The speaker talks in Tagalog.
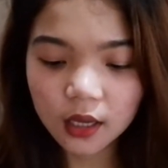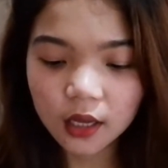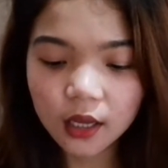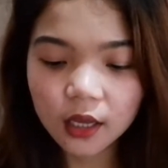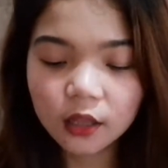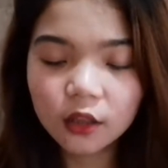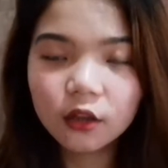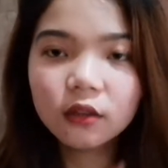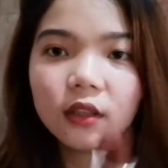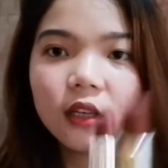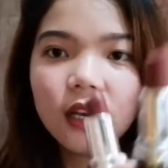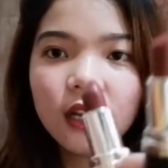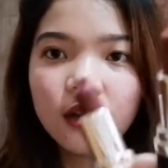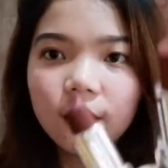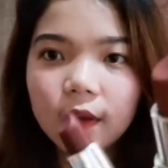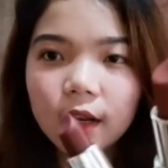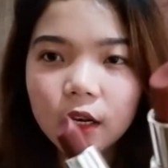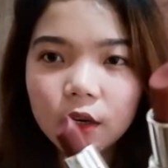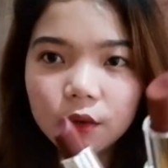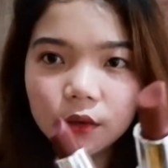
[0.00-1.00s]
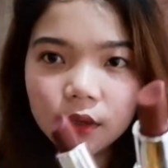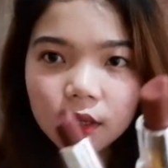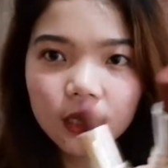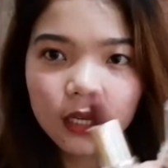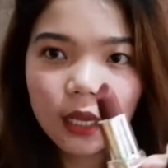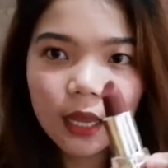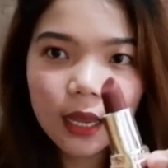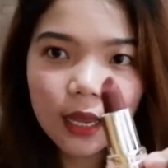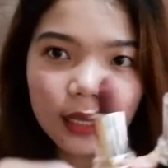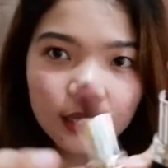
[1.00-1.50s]
Itong dalawa. Look
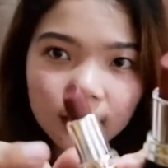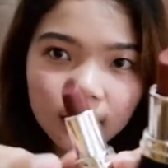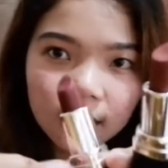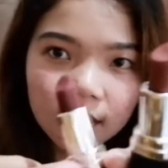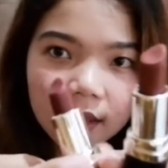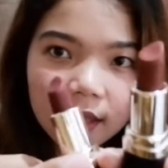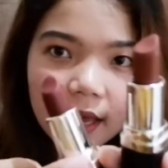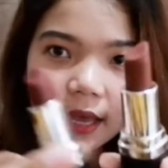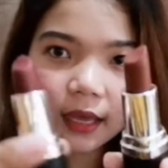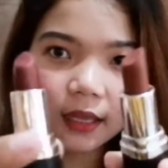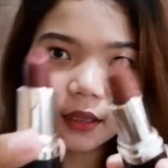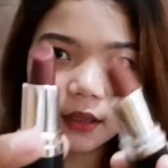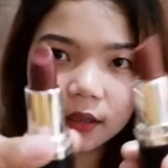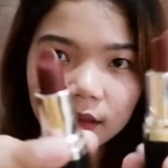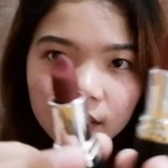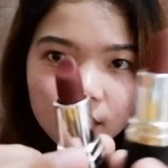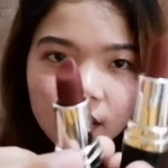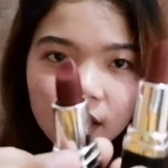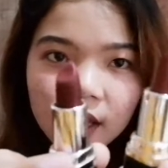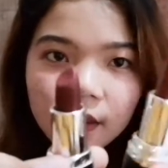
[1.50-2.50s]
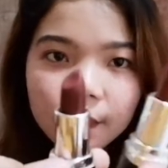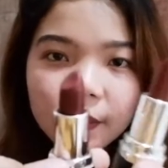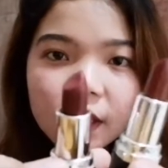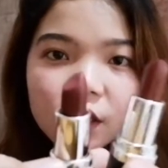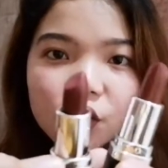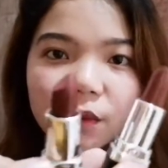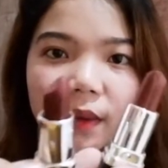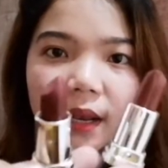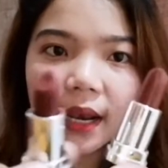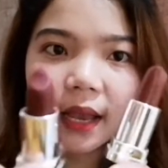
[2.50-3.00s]
at that.
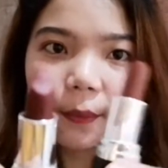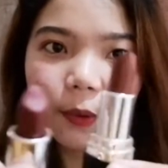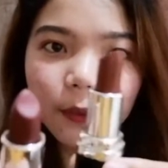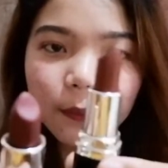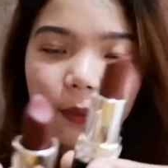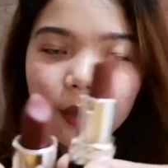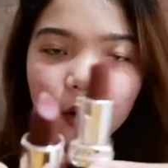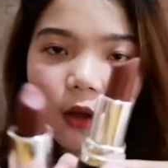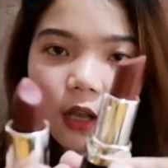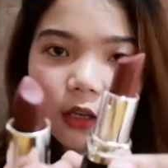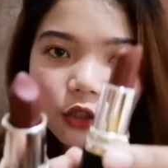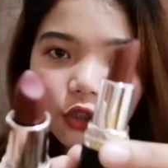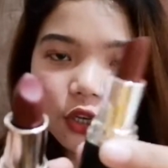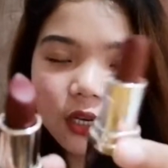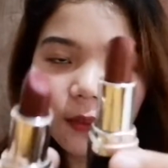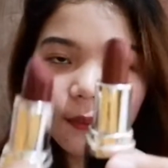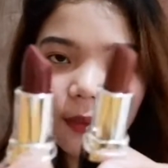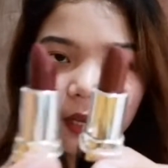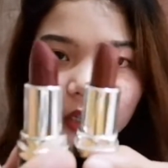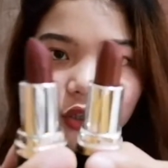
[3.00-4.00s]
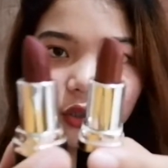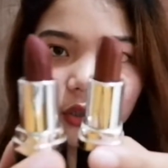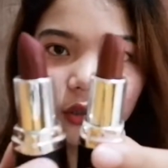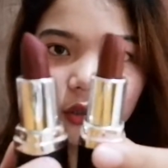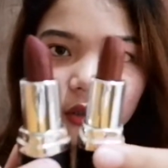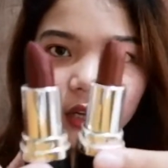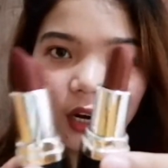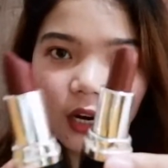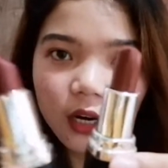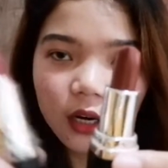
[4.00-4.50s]
Medyo malapit pero actually medyo
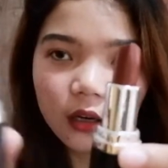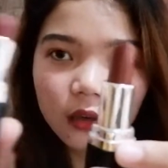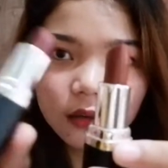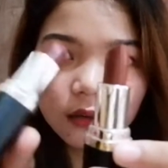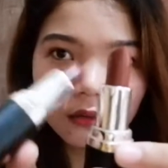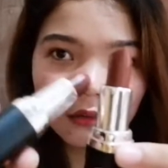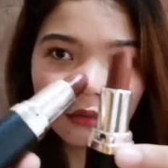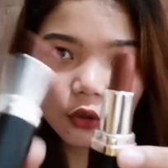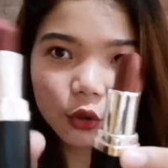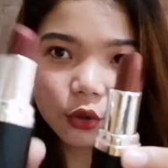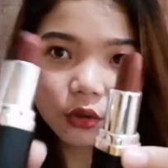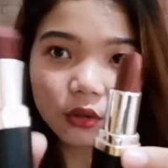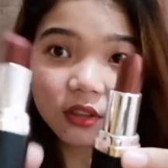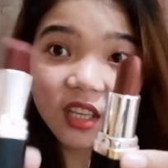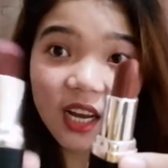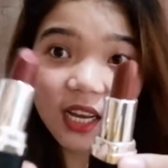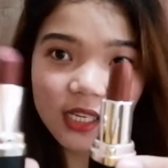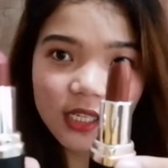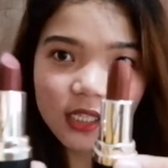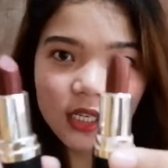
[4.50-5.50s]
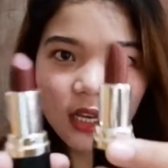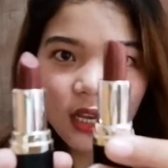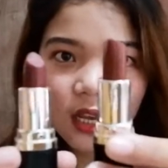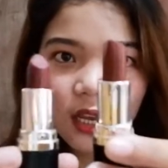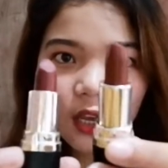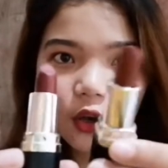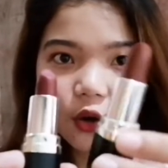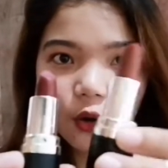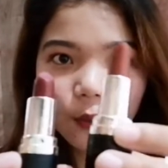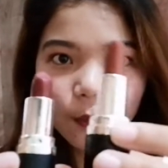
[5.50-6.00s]
dark tong Dusk
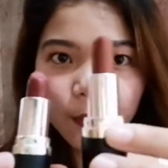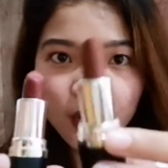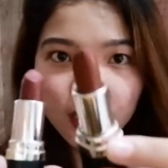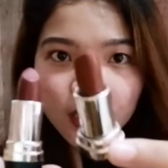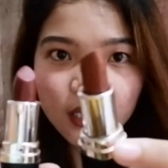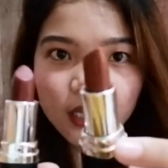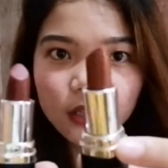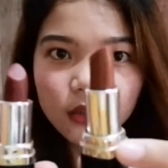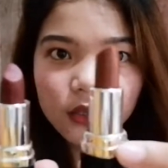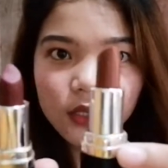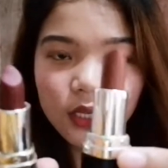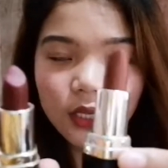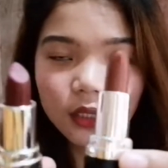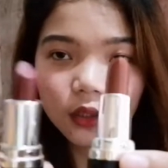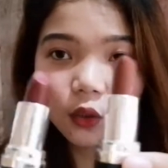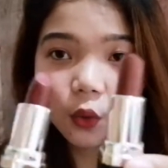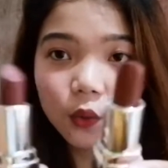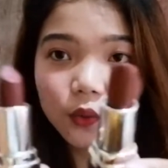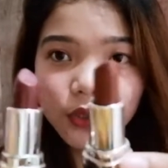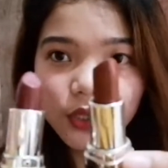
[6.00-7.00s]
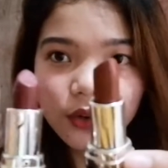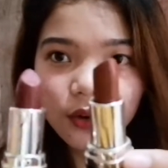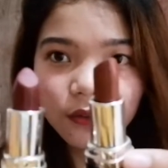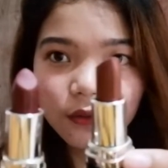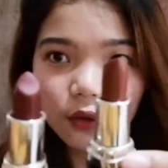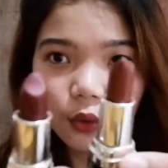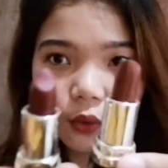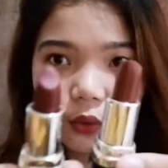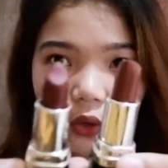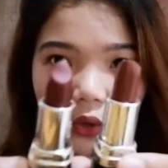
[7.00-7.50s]
compare dito sa Toast of
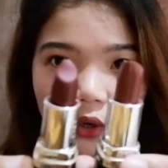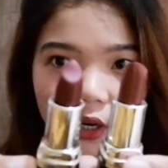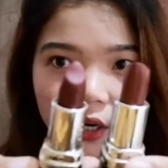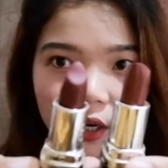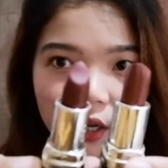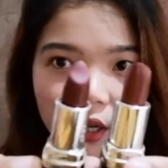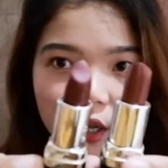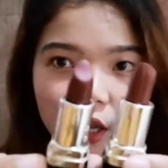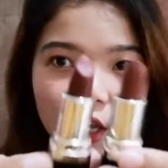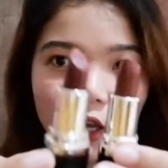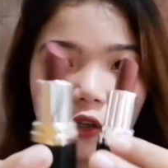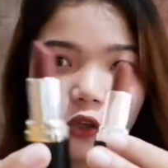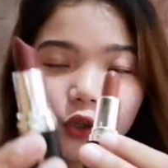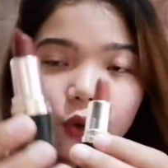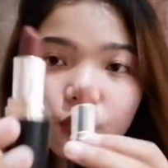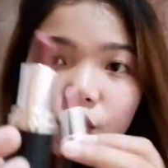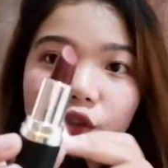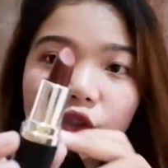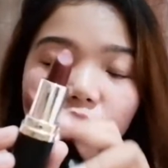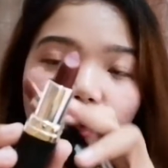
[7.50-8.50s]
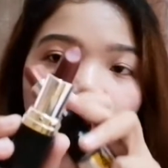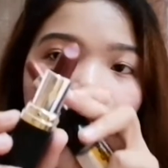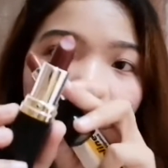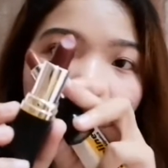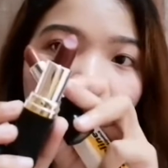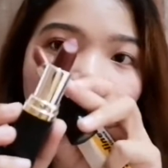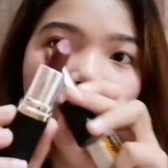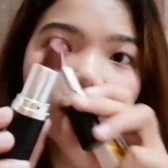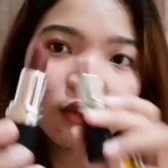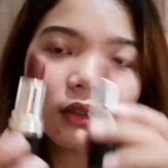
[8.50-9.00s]
New York. So, gusto ko
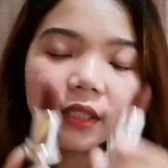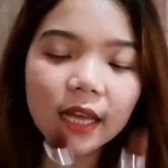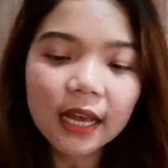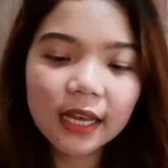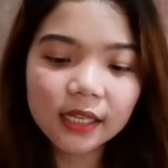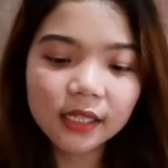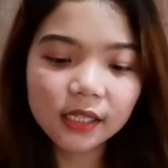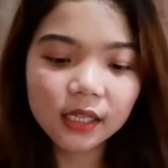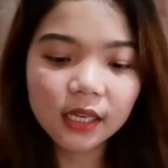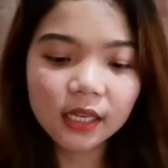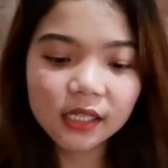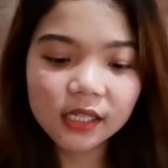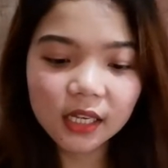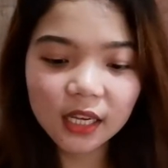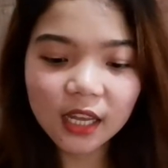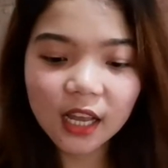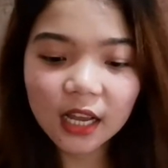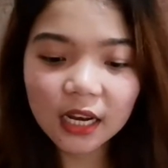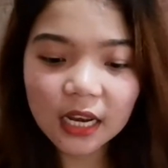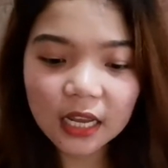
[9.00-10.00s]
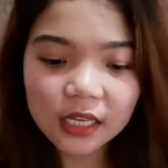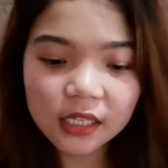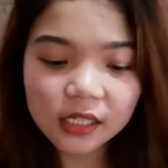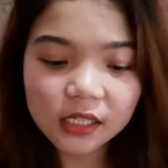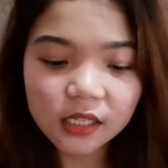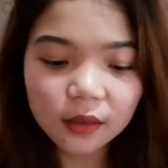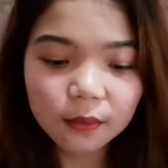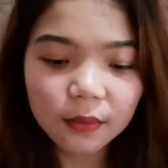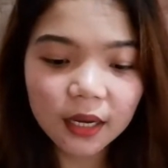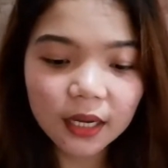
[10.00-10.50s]
din tong Dusk kasi ang lakas
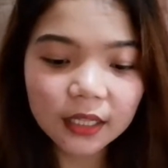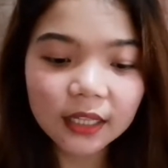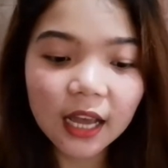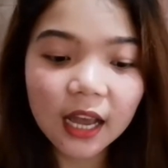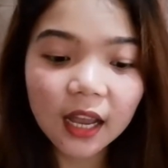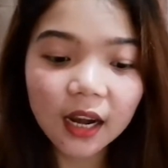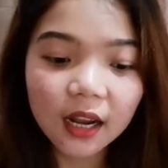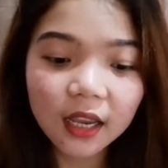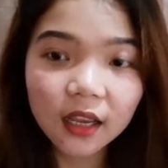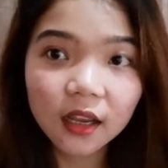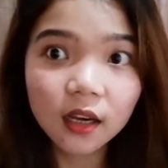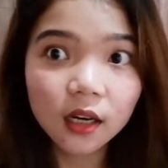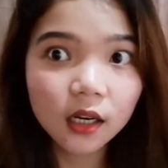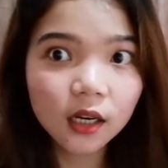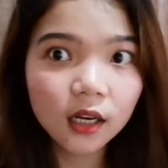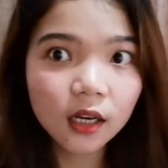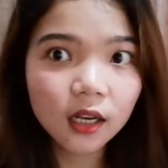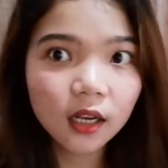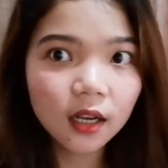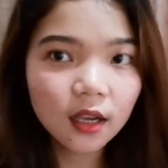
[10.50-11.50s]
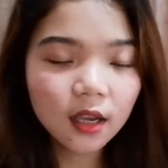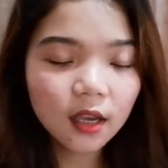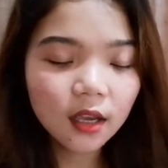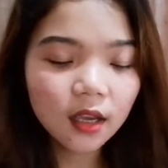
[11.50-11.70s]
niyang makataray, girl.